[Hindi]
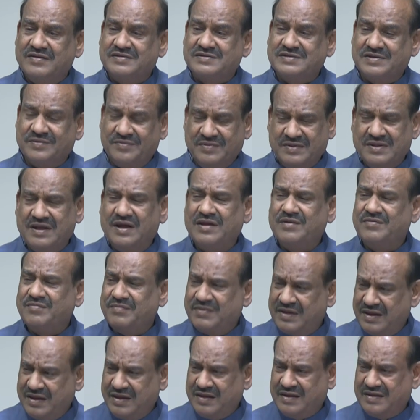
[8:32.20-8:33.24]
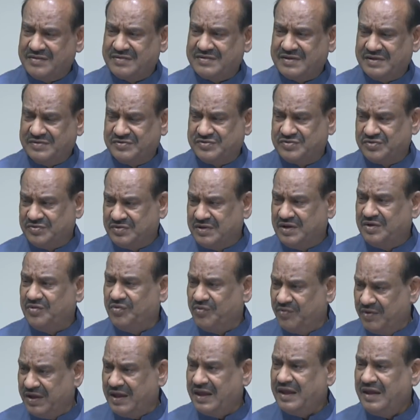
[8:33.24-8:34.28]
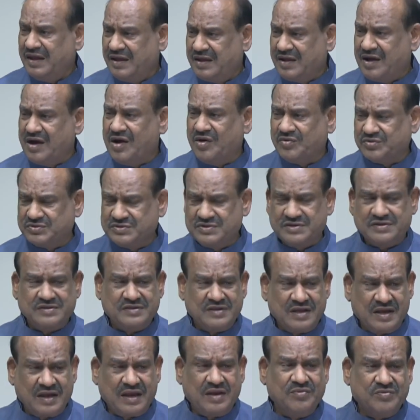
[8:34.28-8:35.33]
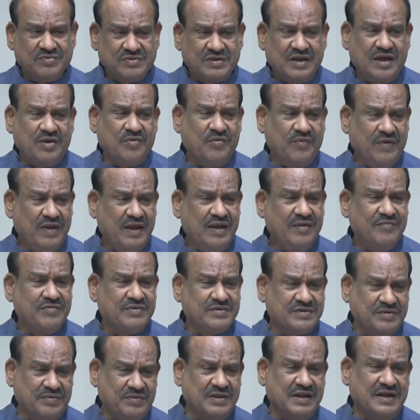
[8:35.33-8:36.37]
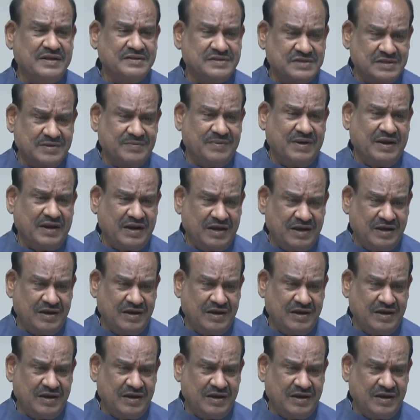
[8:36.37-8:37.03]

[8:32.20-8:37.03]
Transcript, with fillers: संविधान में संशोधन हुए हैं आवश्यकता के अनुसार हुए हैं वो संविधान सभा की